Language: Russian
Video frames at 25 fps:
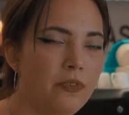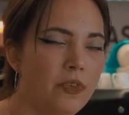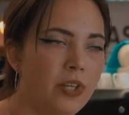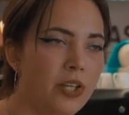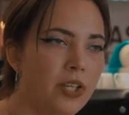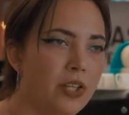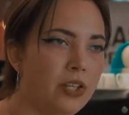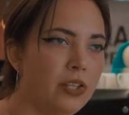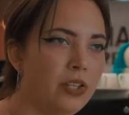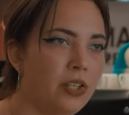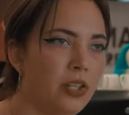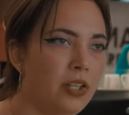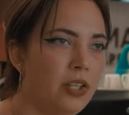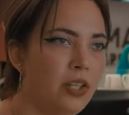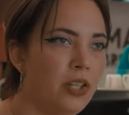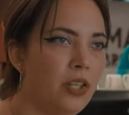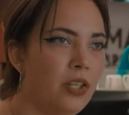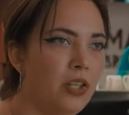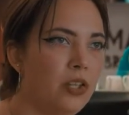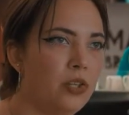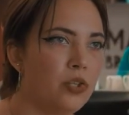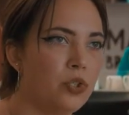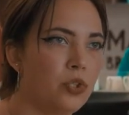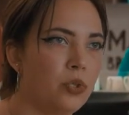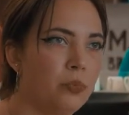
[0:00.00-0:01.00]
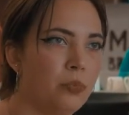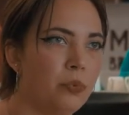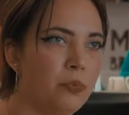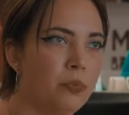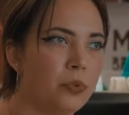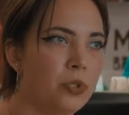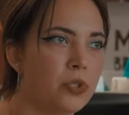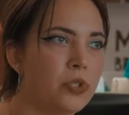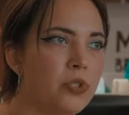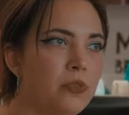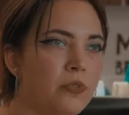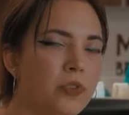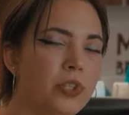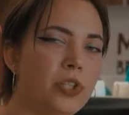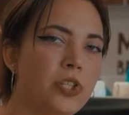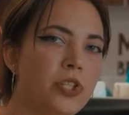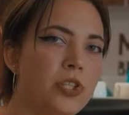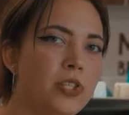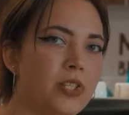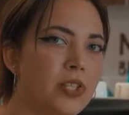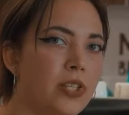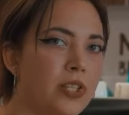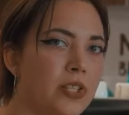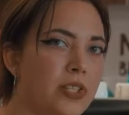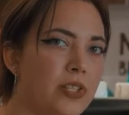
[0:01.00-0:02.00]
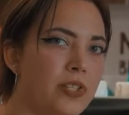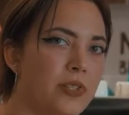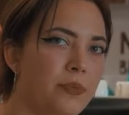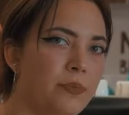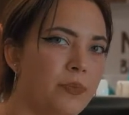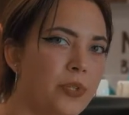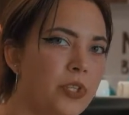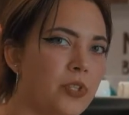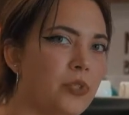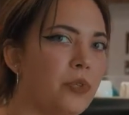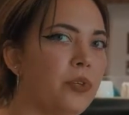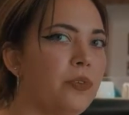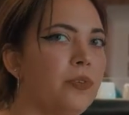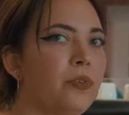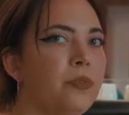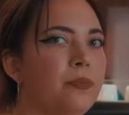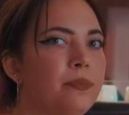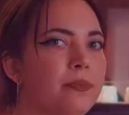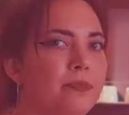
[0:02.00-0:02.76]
варят, и чтобы просто вытащить сладость из кофе.